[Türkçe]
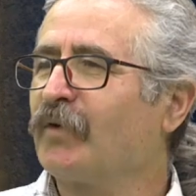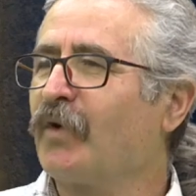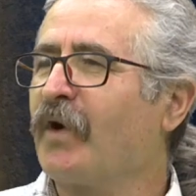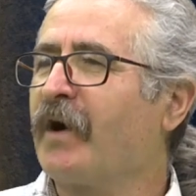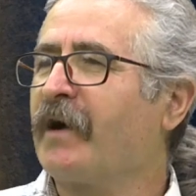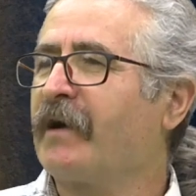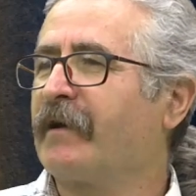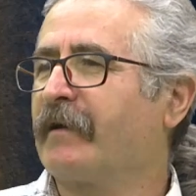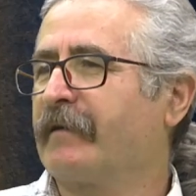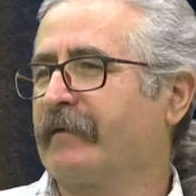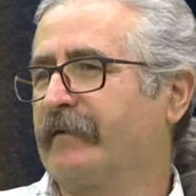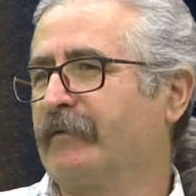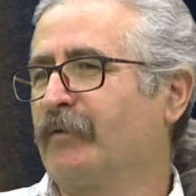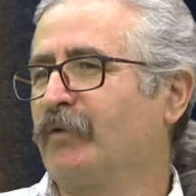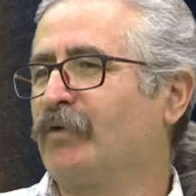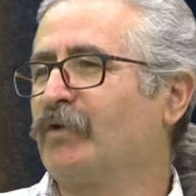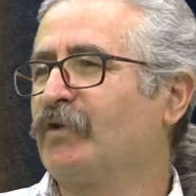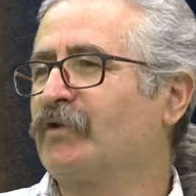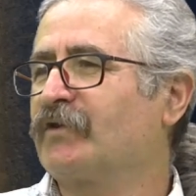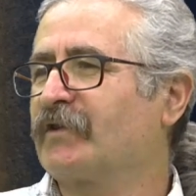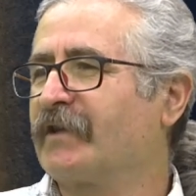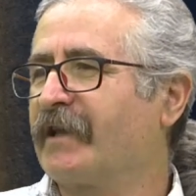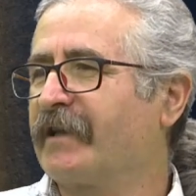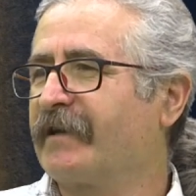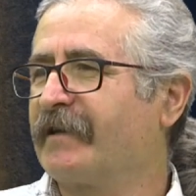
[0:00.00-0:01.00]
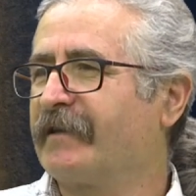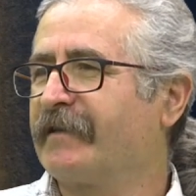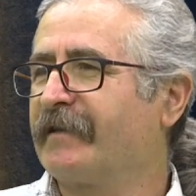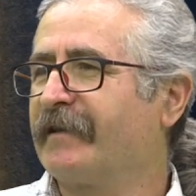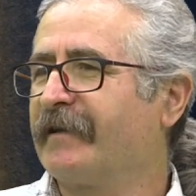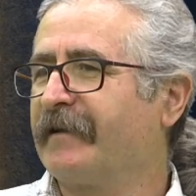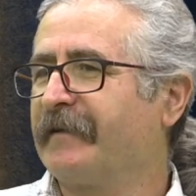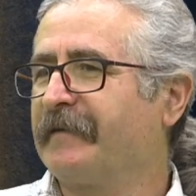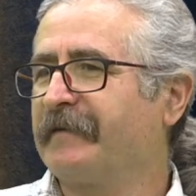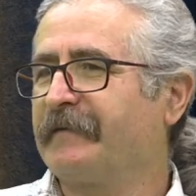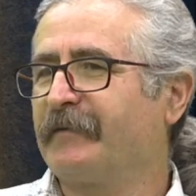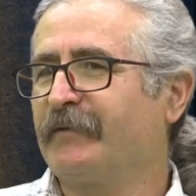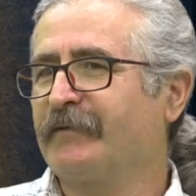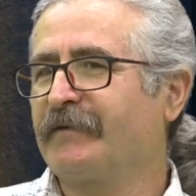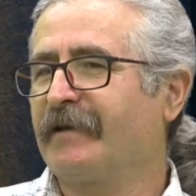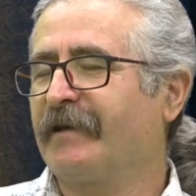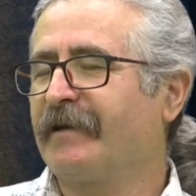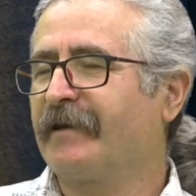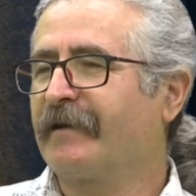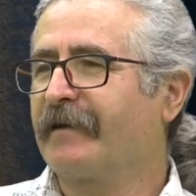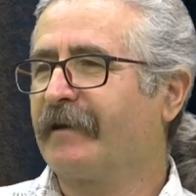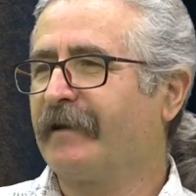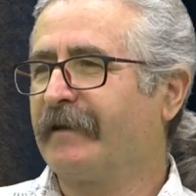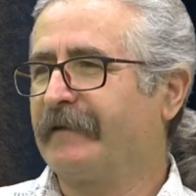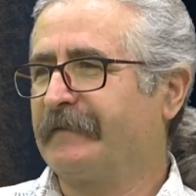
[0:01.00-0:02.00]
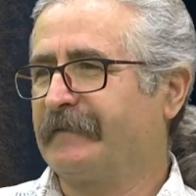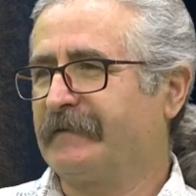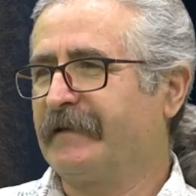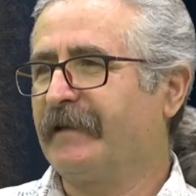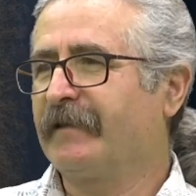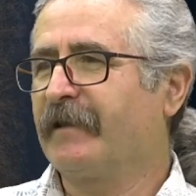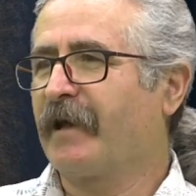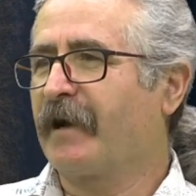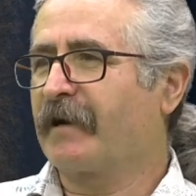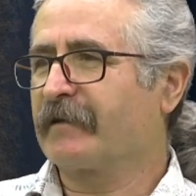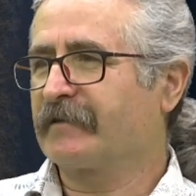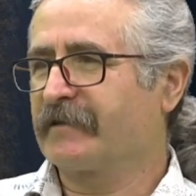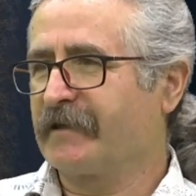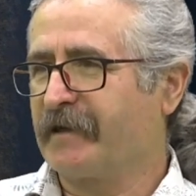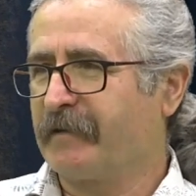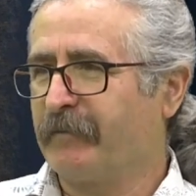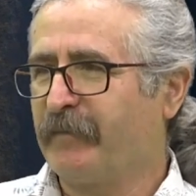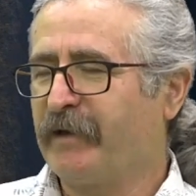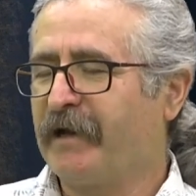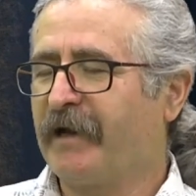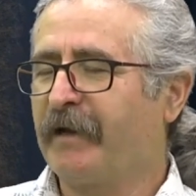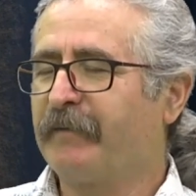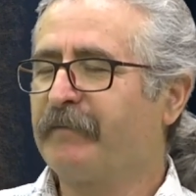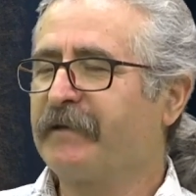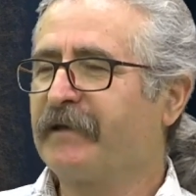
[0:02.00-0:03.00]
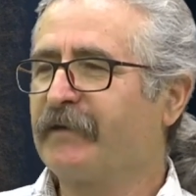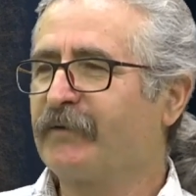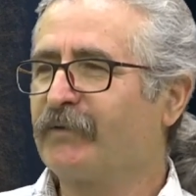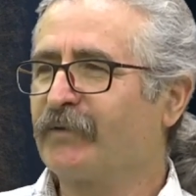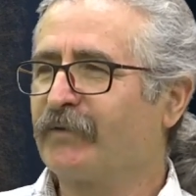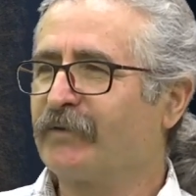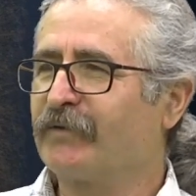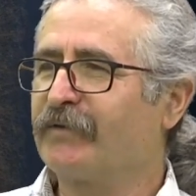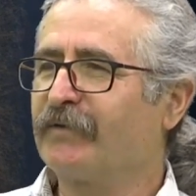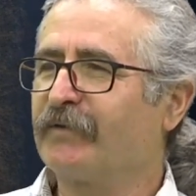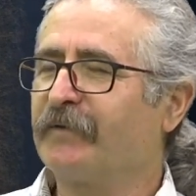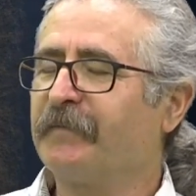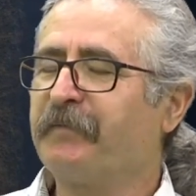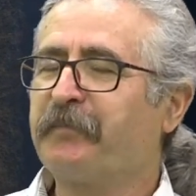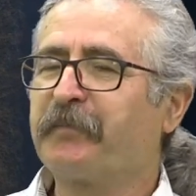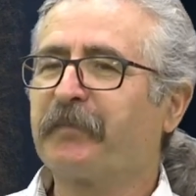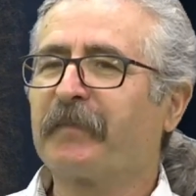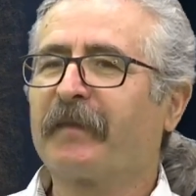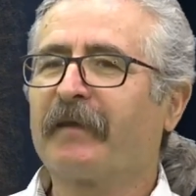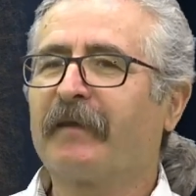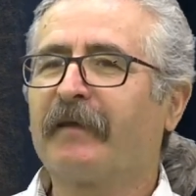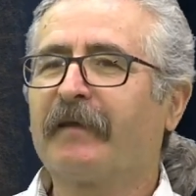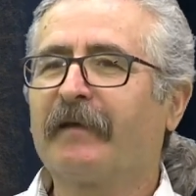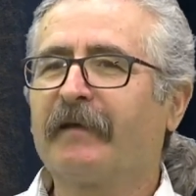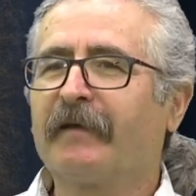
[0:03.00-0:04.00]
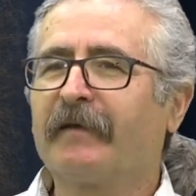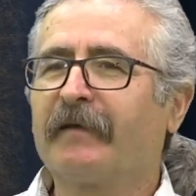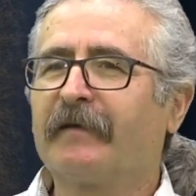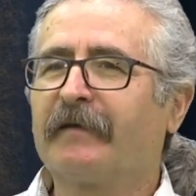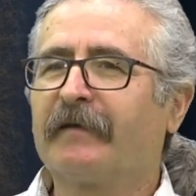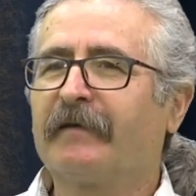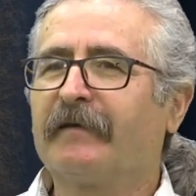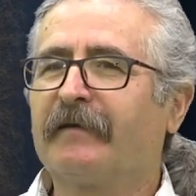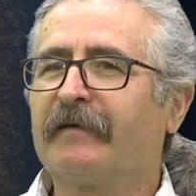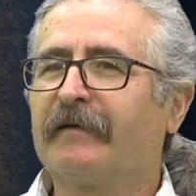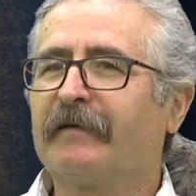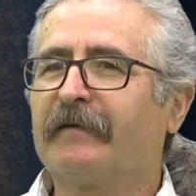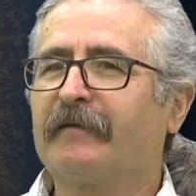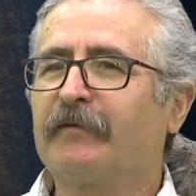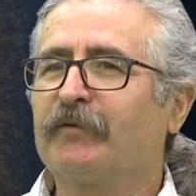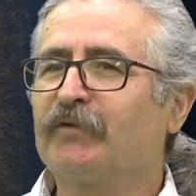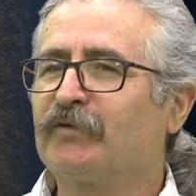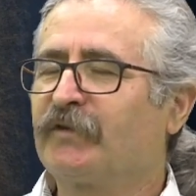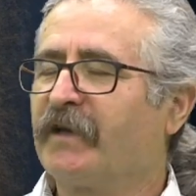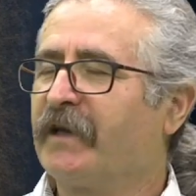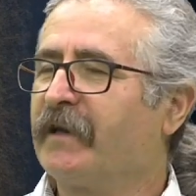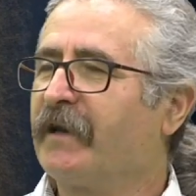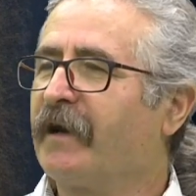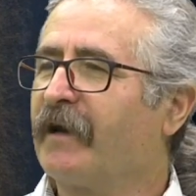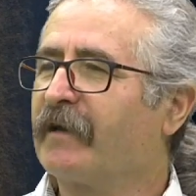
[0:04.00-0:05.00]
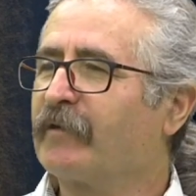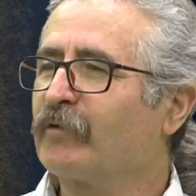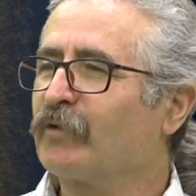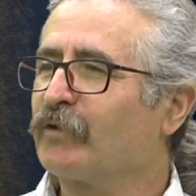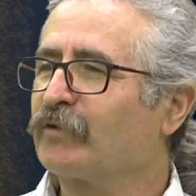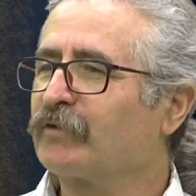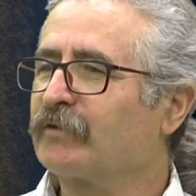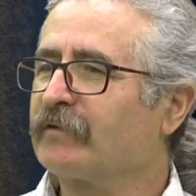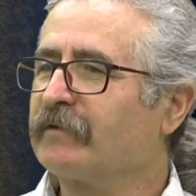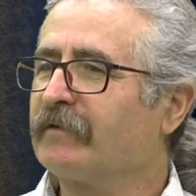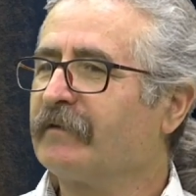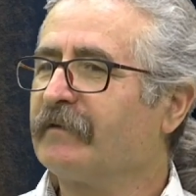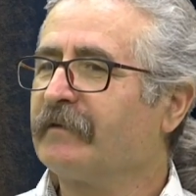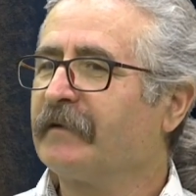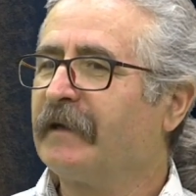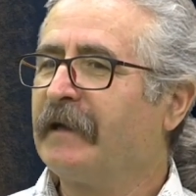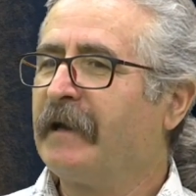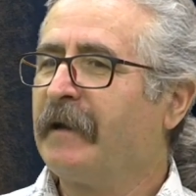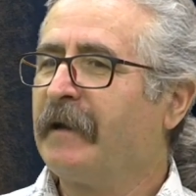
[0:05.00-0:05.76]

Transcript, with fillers: doğa yürüyüşlerinde özellikle yıllarca beraber yürüdüğüm e, Hüseyin Aydoslu